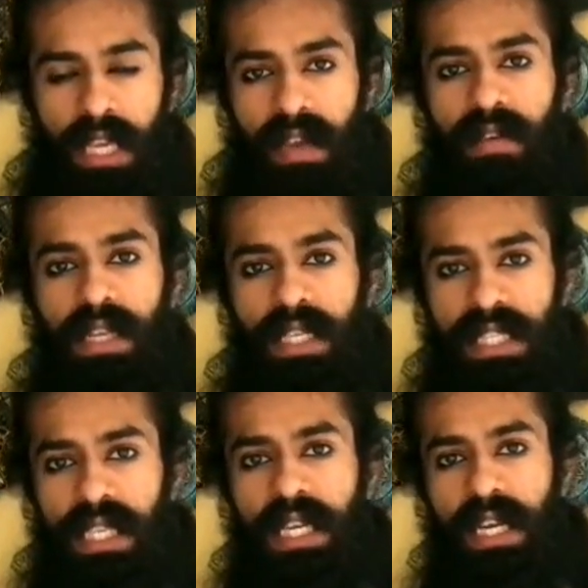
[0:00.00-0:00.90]
केवल
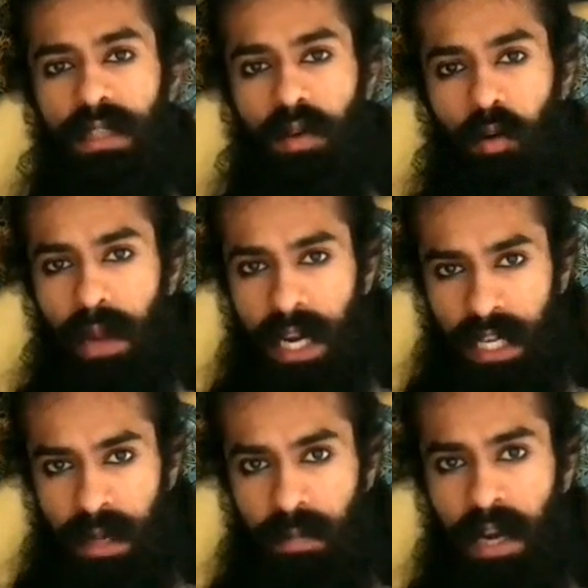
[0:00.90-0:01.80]
किसी ग्रंथ को
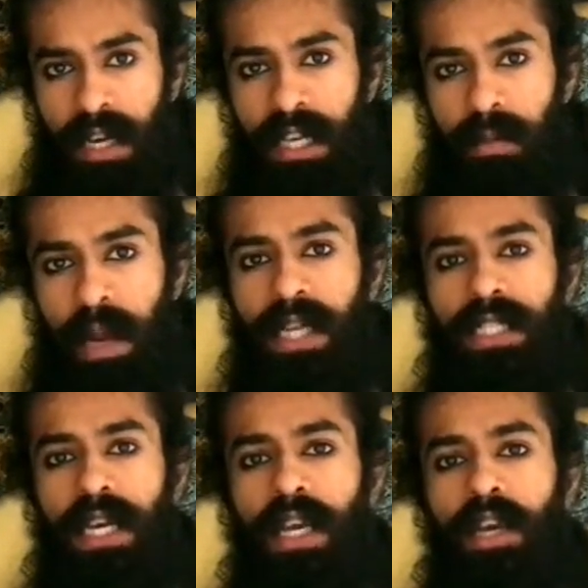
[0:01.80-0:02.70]
बैठ के पकड़ के बैठ
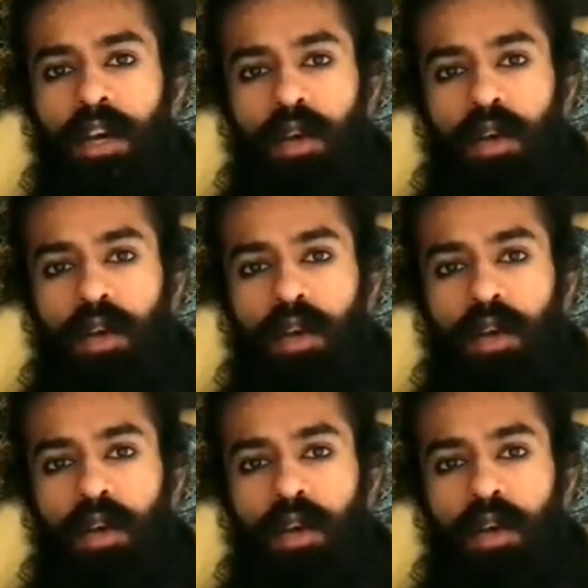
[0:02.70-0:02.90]
जाएं,